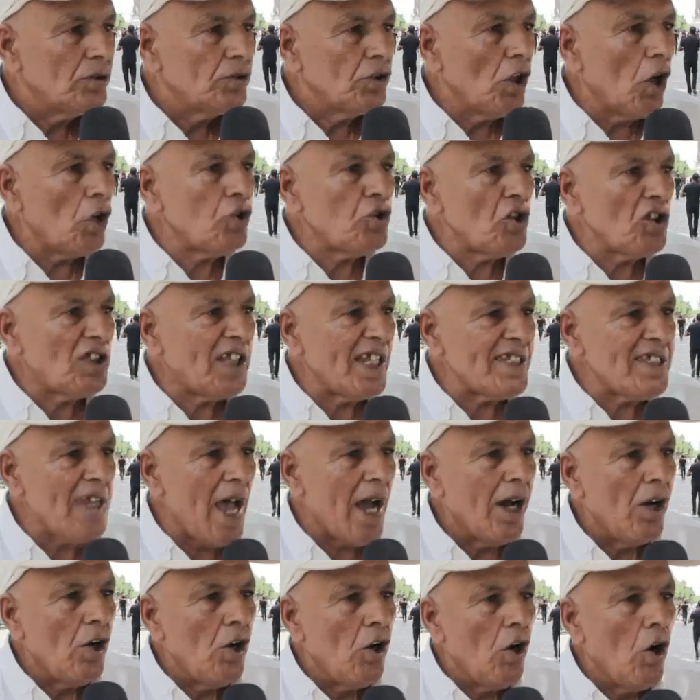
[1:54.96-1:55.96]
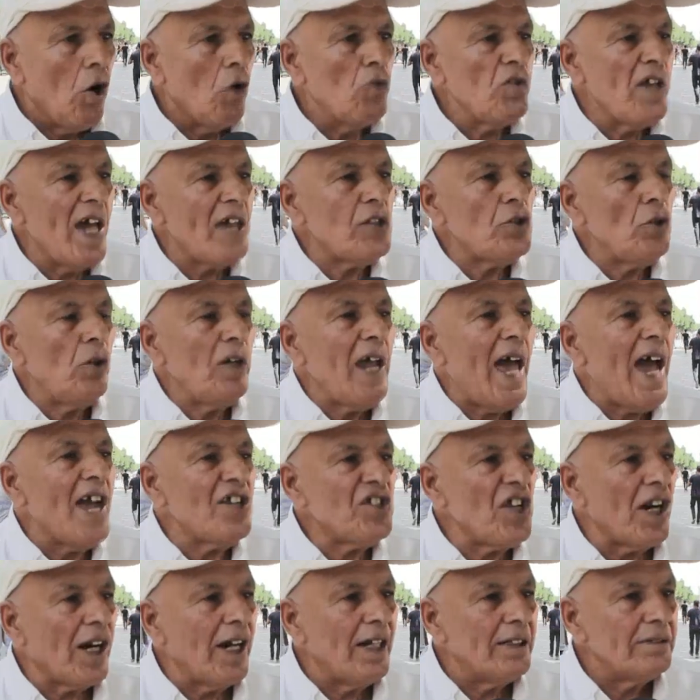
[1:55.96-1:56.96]
يخرجوا التسعه ويرجعوا
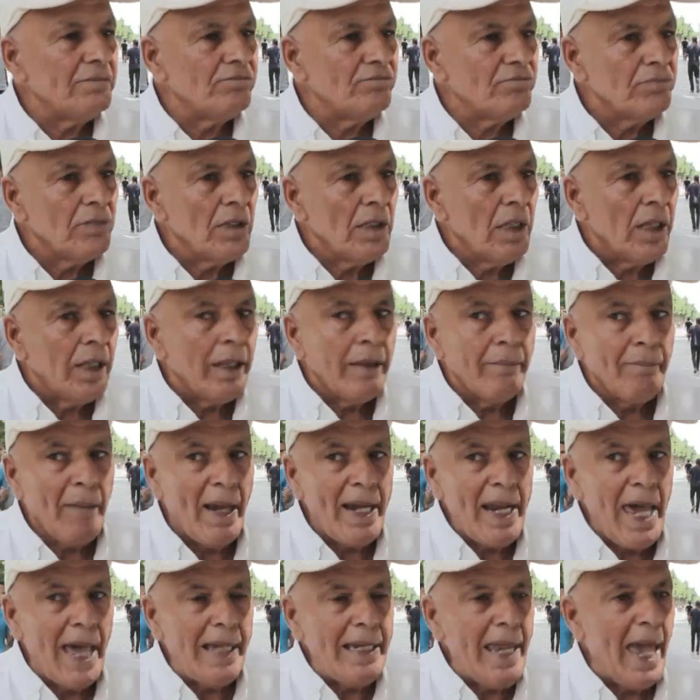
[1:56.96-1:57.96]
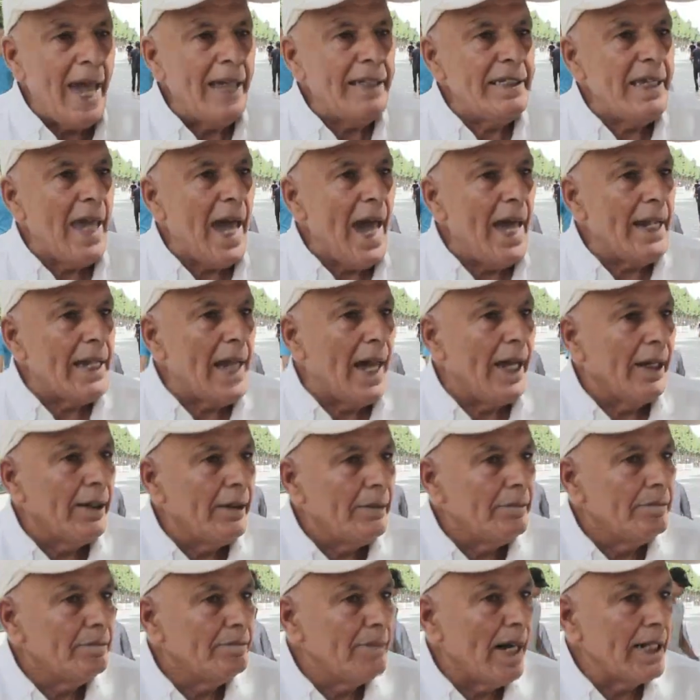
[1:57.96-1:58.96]
العشره معناها لاني انا
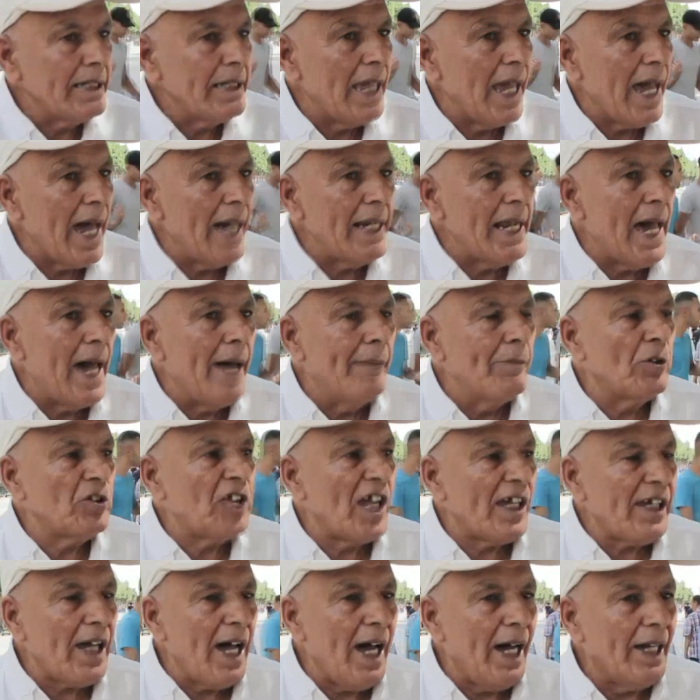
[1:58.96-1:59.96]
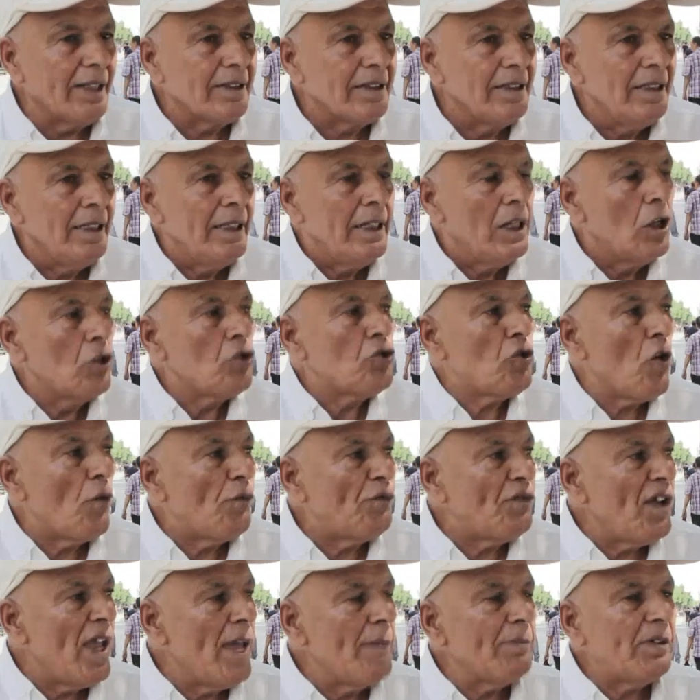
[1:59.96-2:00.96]
ماني انا متقاعد
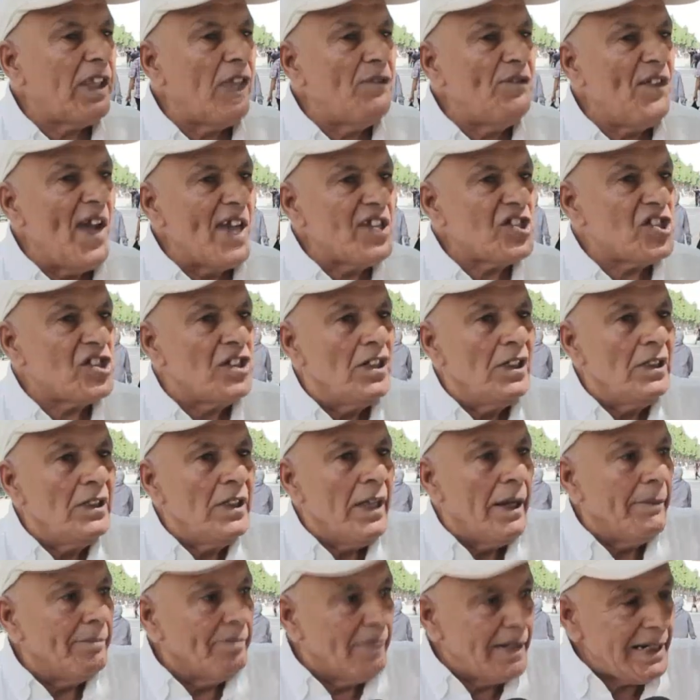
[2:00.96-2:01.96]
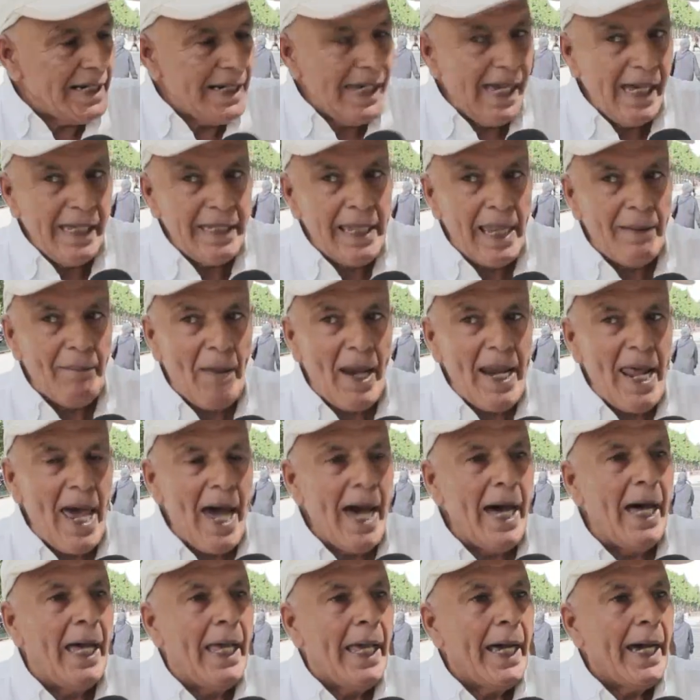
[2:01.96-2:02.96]
نشوف فيهم كيفاش من
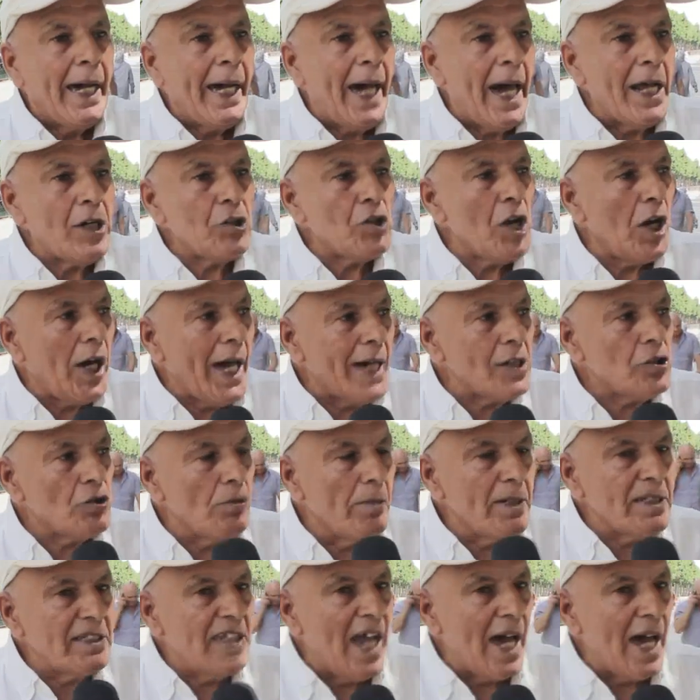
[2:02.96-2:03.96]
معنا خرجوا خرجوا من